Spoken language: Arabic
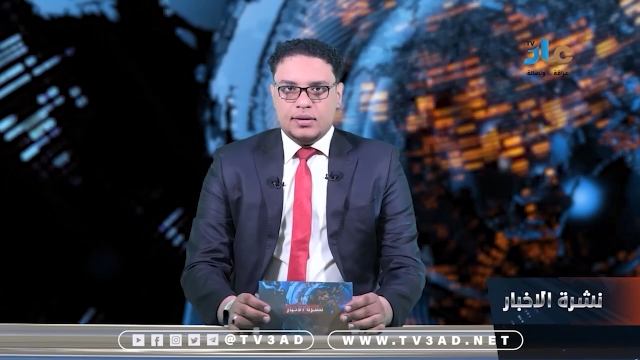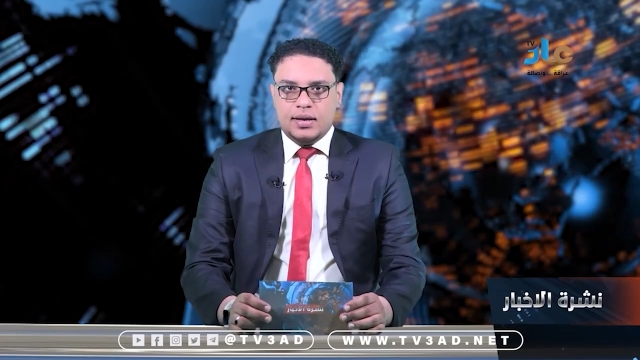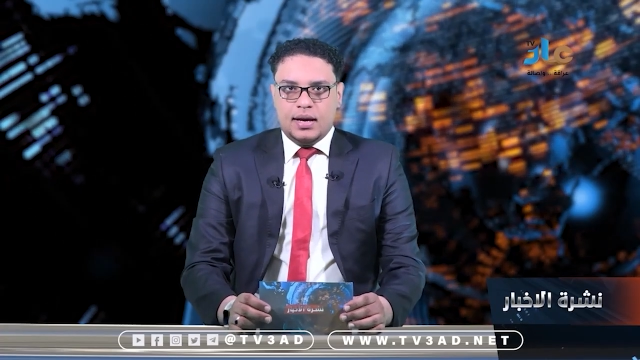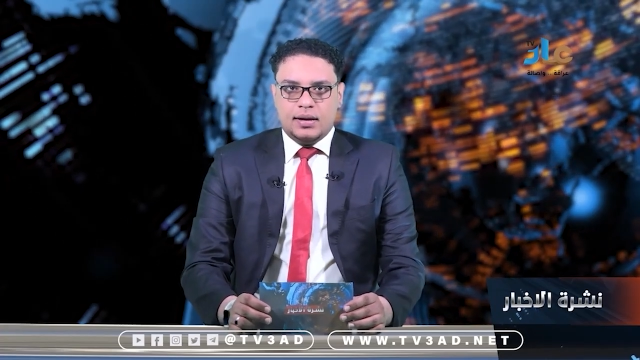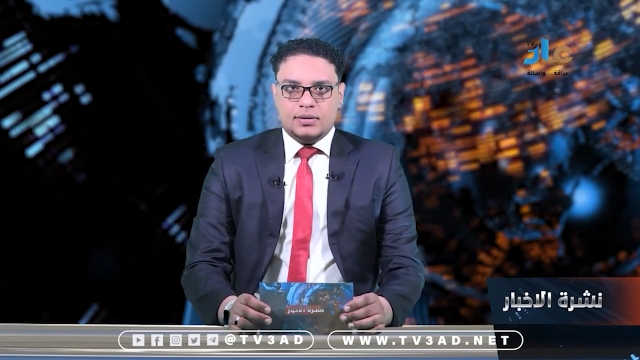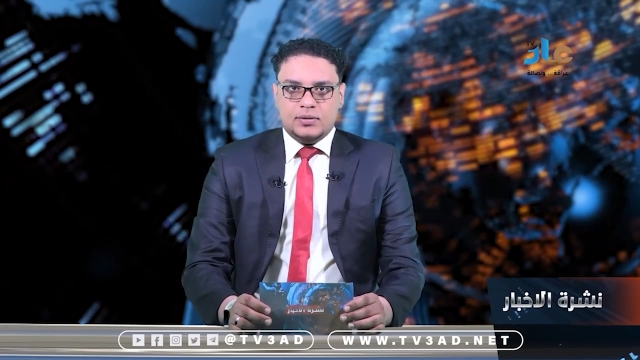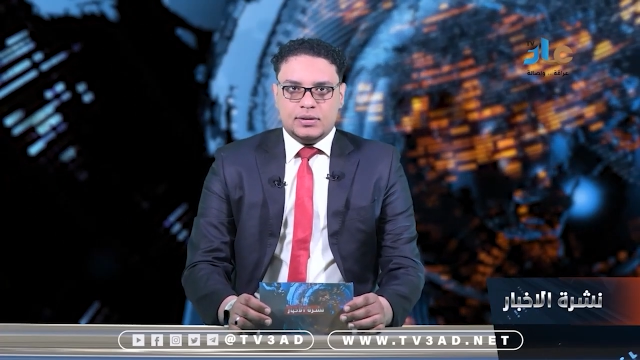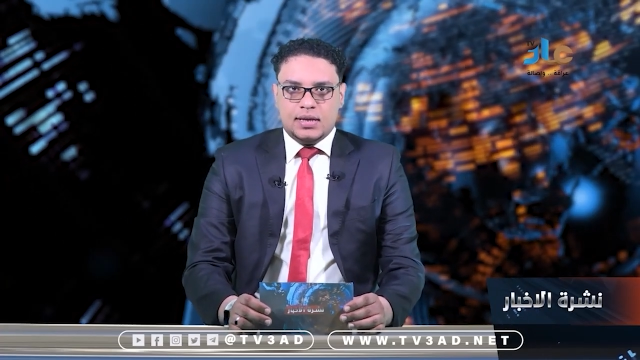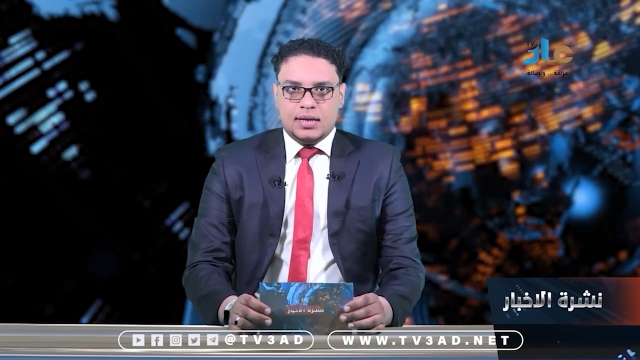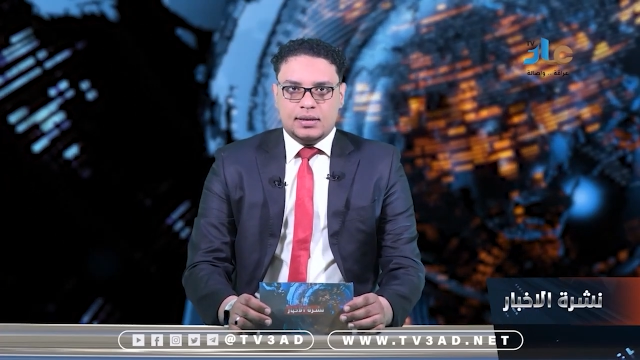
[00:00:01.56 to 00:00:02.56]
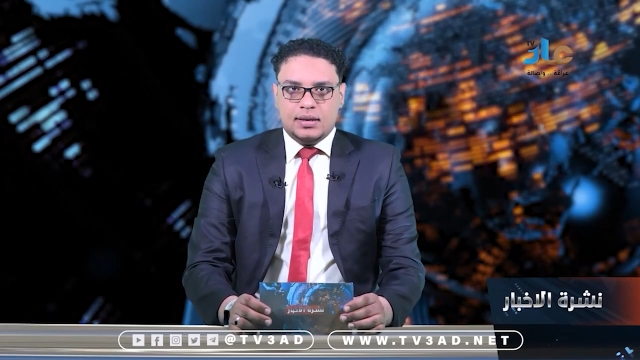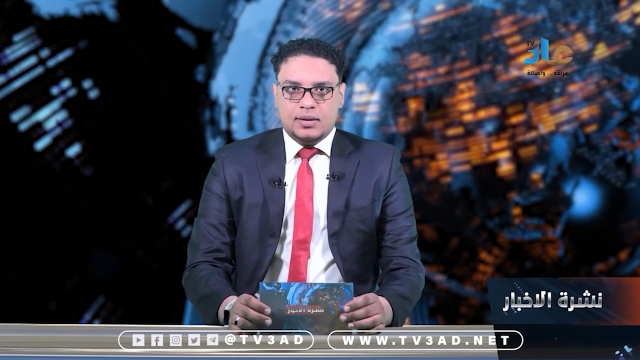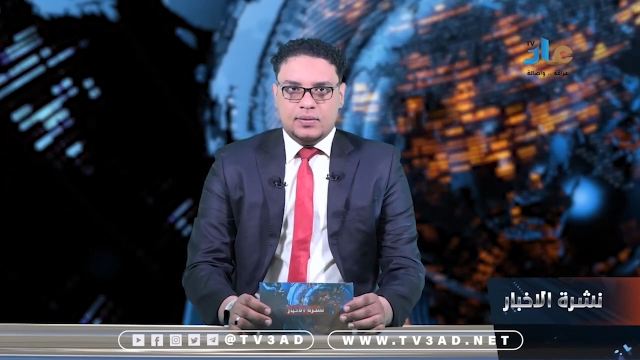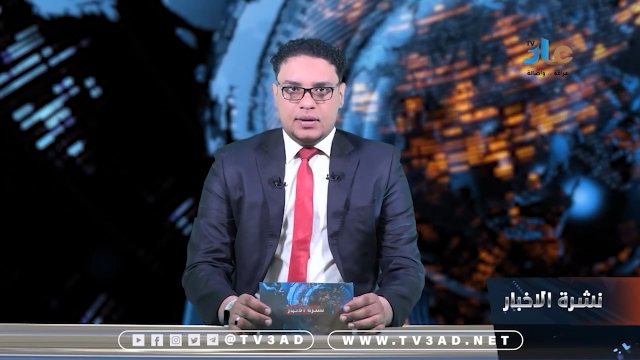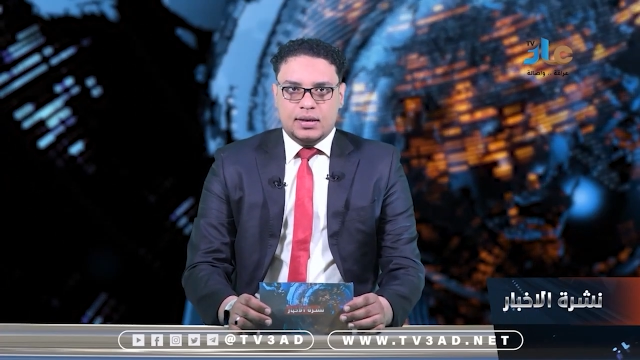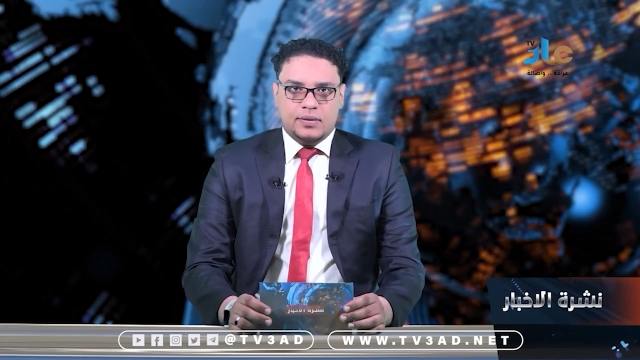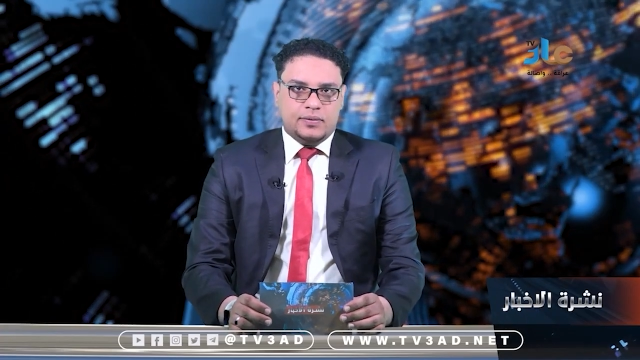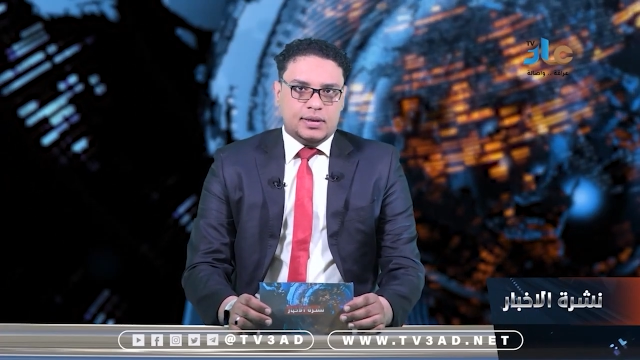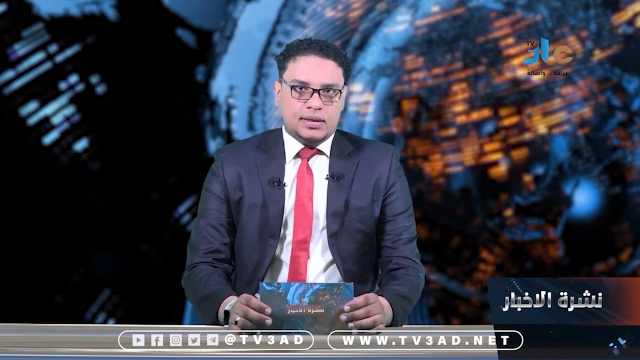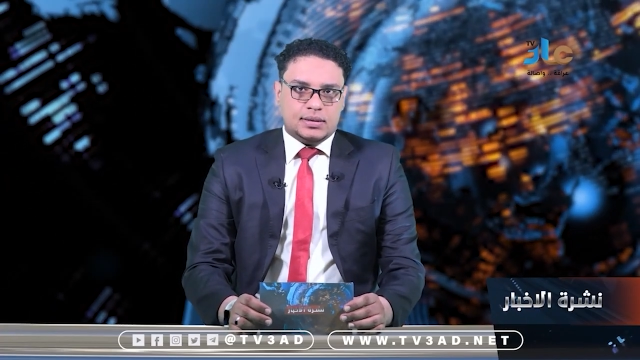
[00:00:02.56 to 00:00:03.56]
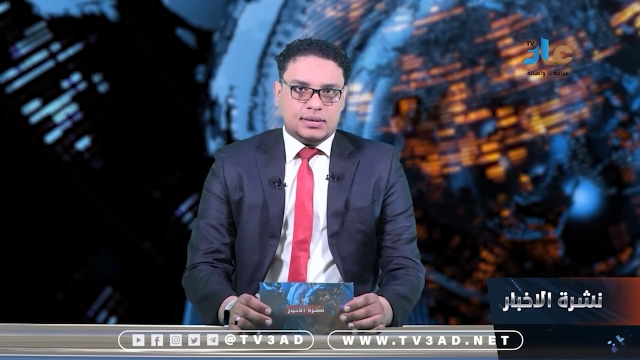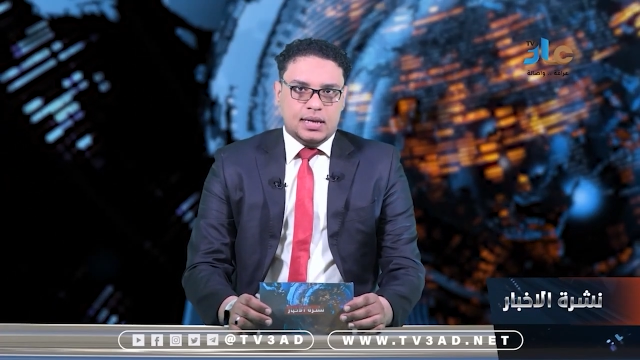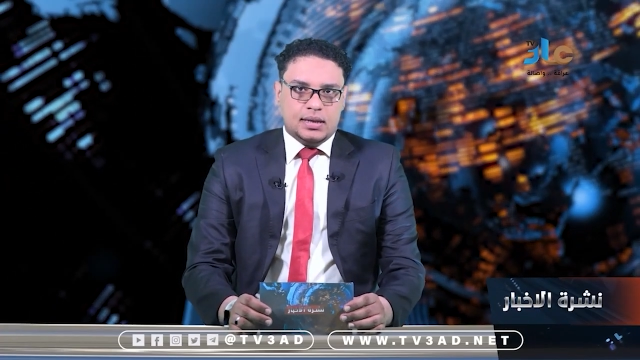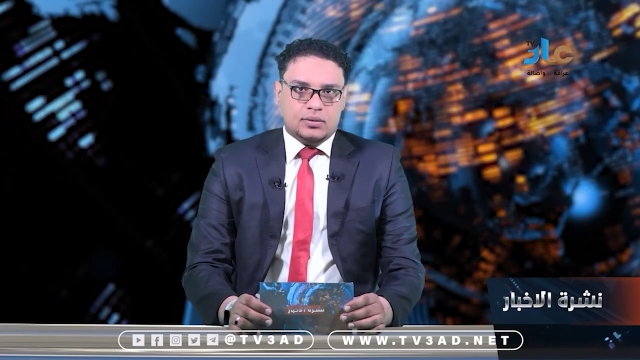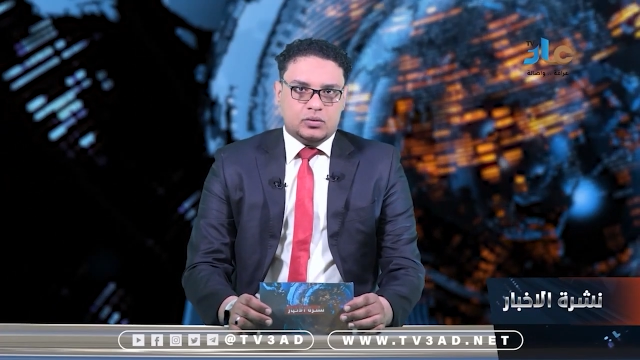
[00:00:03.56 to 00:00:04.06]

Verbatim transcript: دعت وزارة الأوقاف والإرشاد